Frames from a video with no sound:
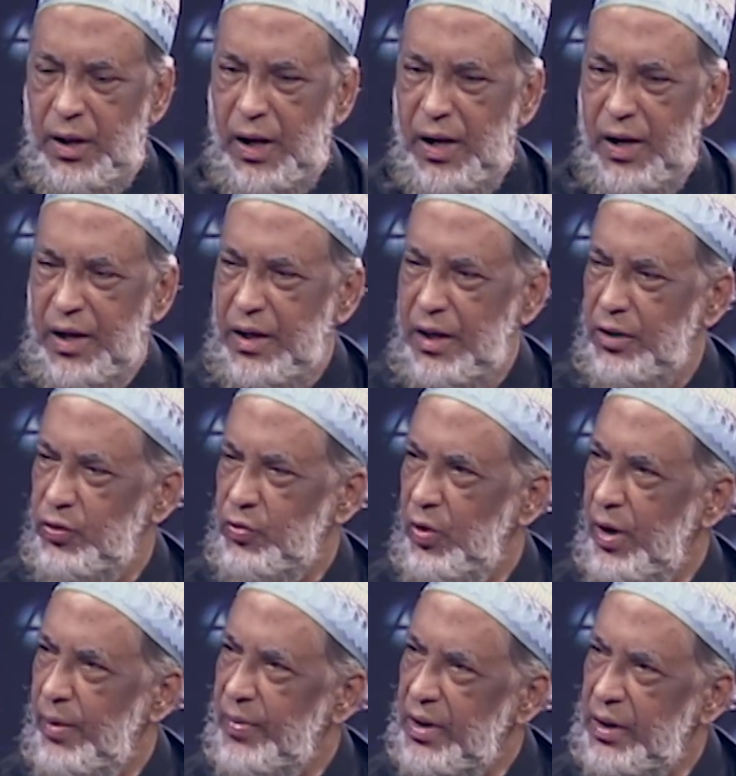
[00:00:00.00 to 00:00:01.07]
আক্রান্ত
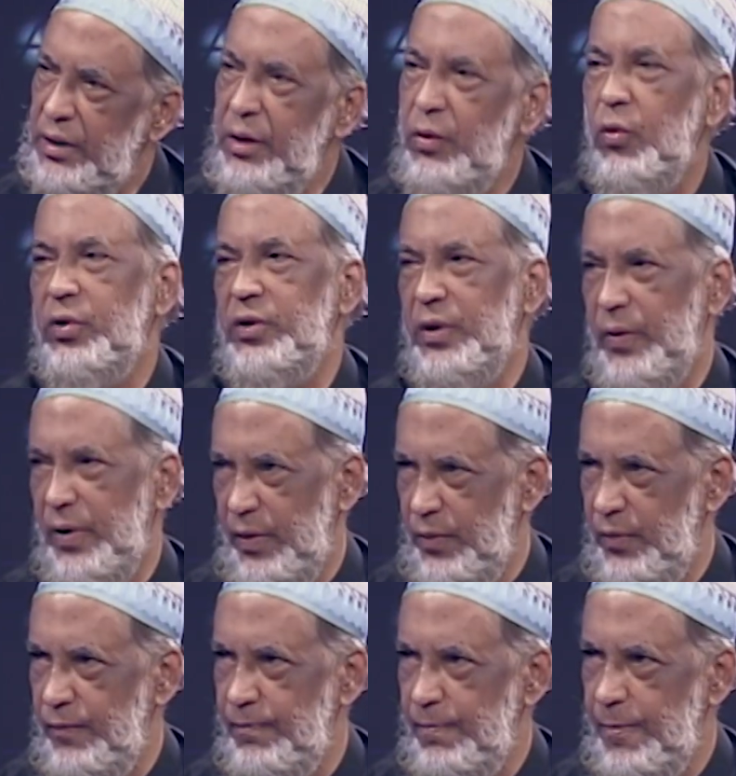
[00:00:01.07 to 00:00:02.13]
হলে আমরা কি করতে পারবো
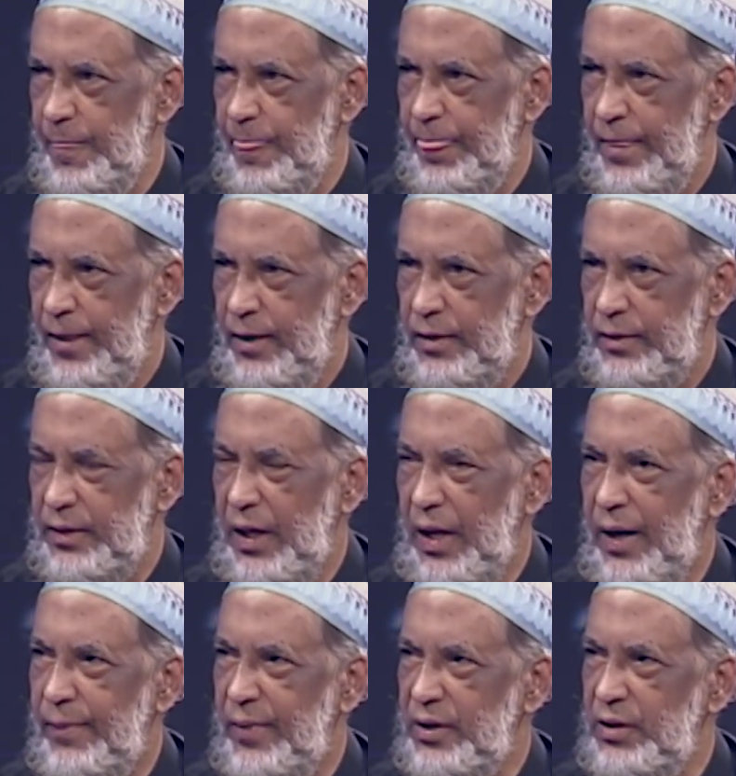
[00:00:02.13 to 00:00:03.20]
সেটি তাহলে
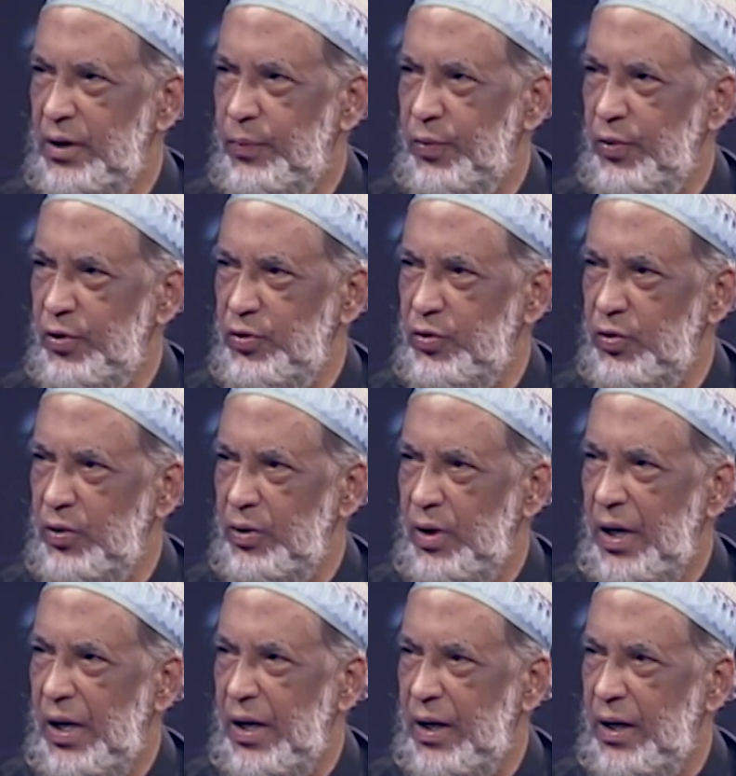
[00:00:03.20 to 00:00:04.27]
আমাদের প্রয়োজন
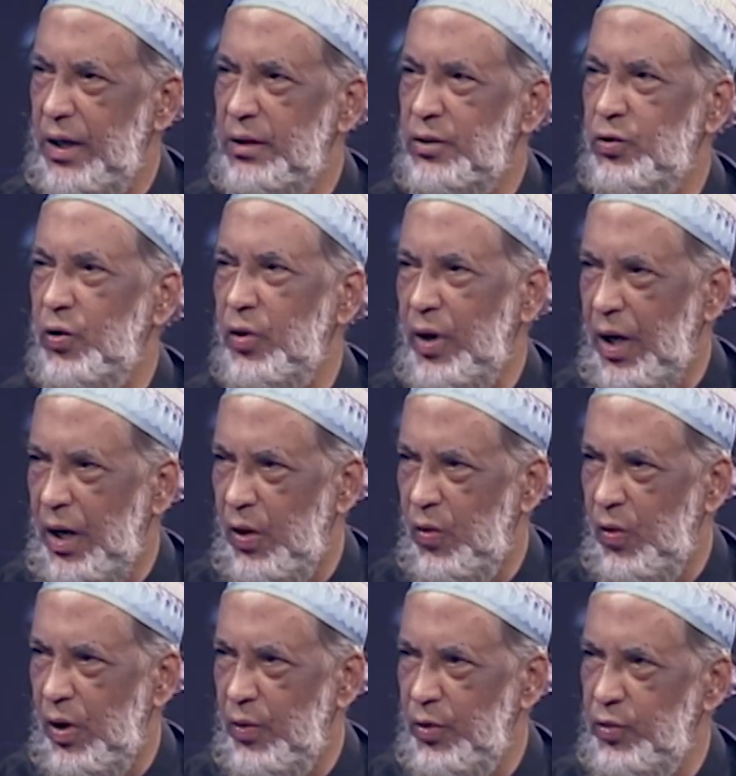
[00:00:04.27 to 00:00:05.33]
আক্রান্ত না
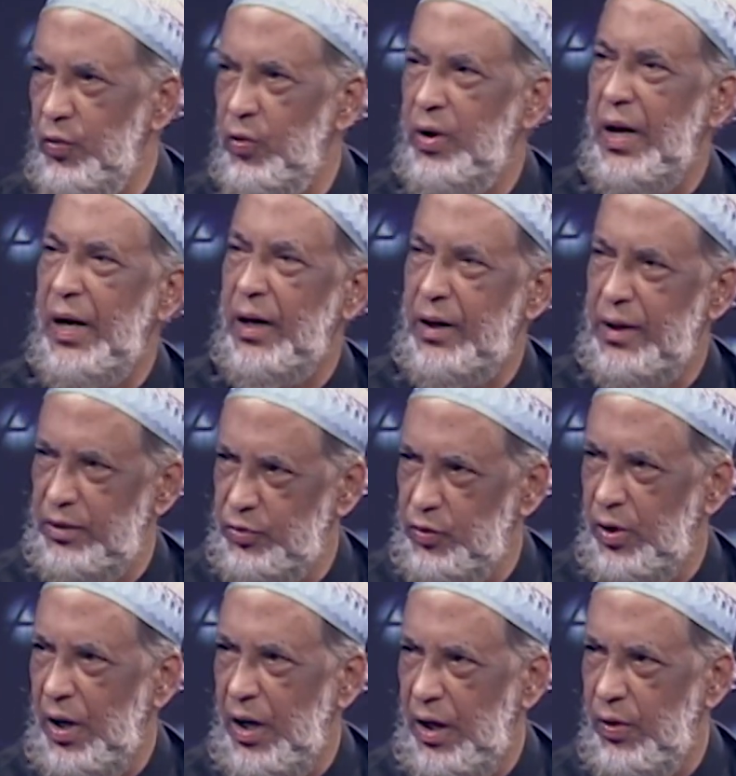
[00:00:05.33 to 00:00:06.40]
হওয়া অন্যকে আক্রান্ত
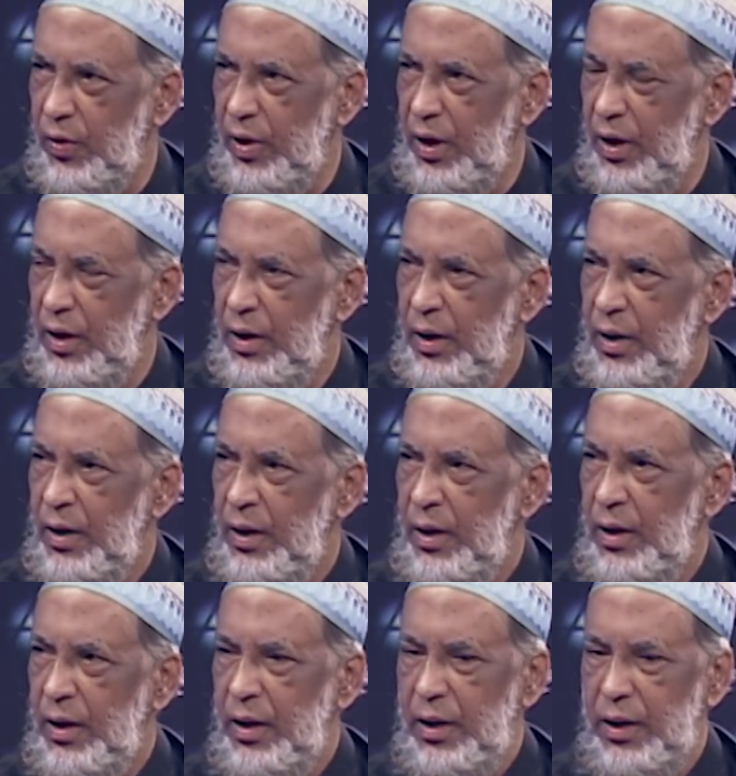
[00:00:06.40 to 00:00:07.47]
না করা
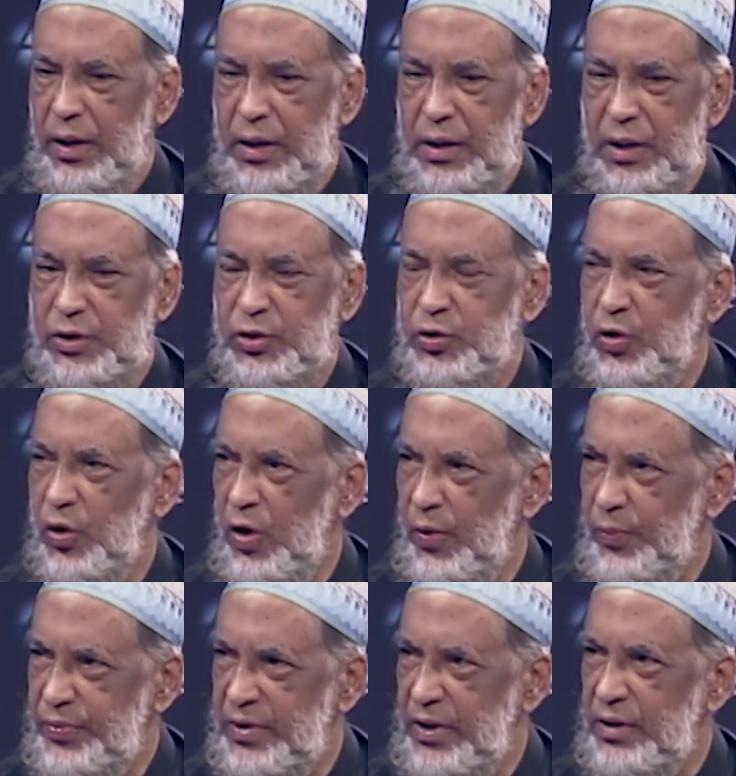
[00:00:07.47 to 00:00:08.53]
এটা
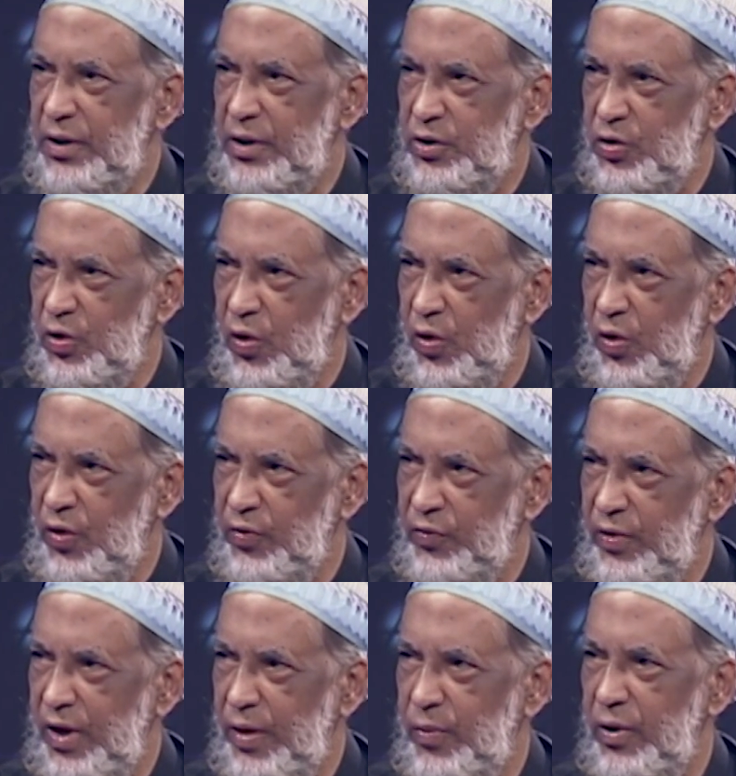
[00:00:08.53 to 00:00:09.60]
সবচেয়ে সহজ
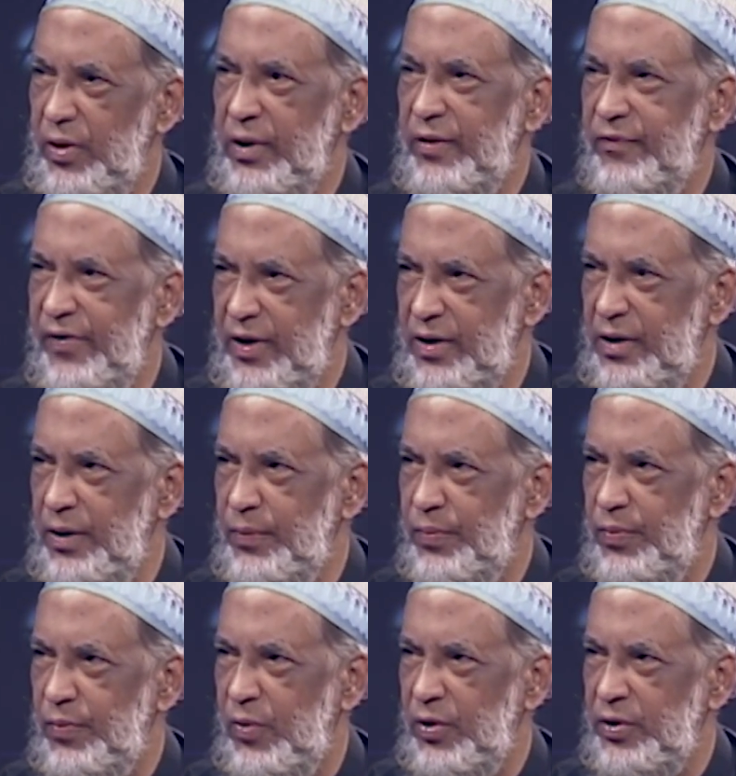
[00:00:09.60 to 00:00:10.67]
এবং ইফেক্টিভ
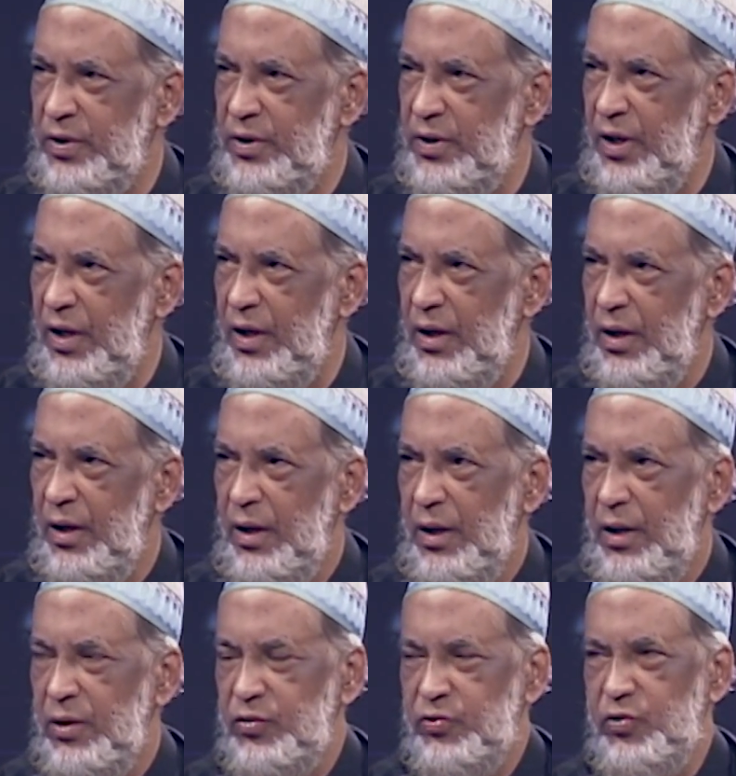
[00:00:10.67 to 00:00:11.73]
হচ্ছে
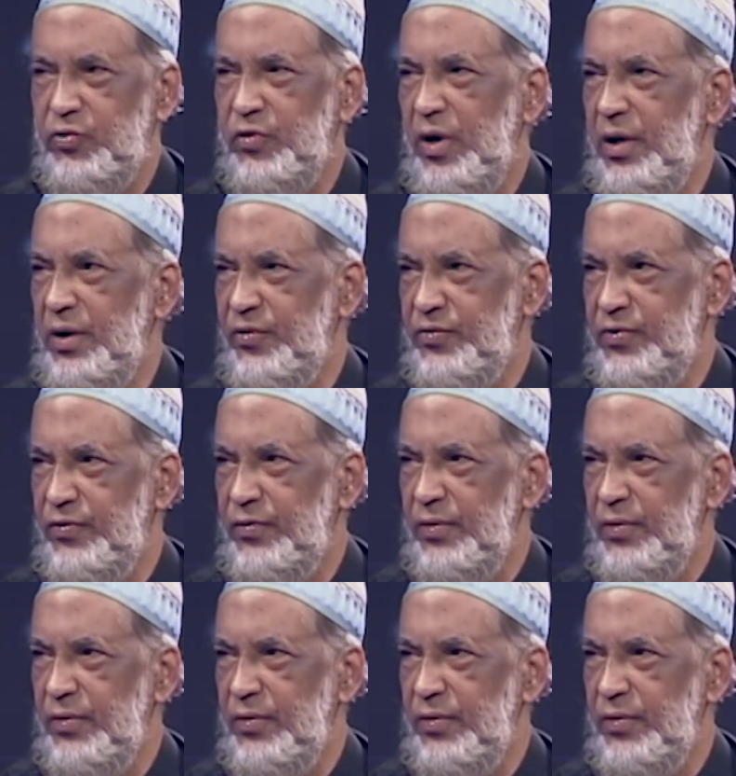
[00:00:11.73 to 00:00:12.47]
সোশ্যাল ডিস্টেন্স